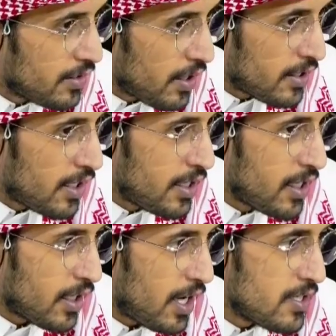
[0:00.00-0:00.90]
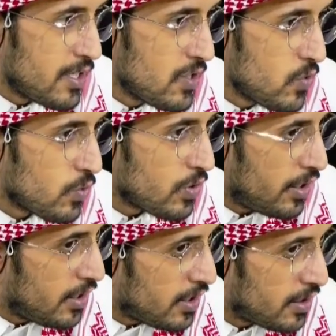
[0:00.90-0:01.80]
اتاني الاخ عزيز
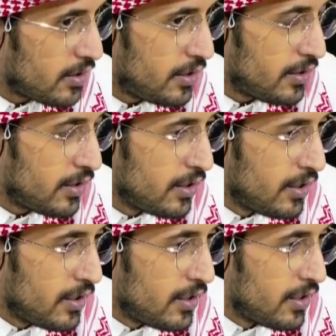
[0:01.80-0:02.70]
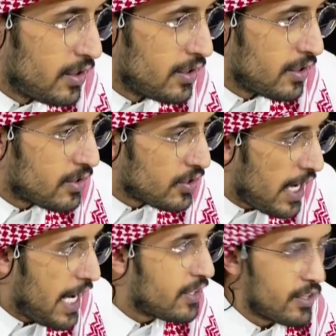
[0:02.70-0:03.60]
ويعني يعني آه،
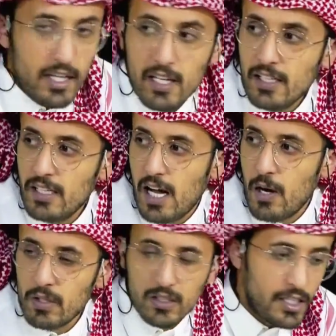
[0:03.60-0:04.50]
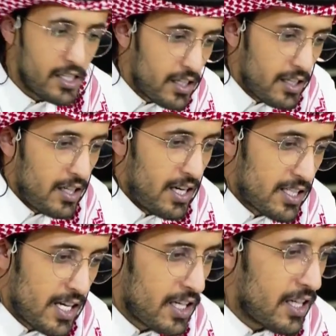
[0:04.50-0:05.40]
ساعدته يعني حاولت اني
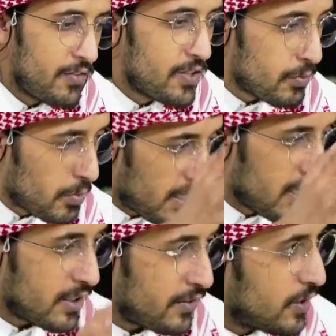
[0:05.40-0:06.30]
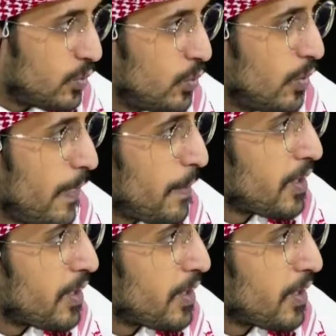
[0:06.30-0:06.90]
اشاركه فجبت مقاطع فيديو من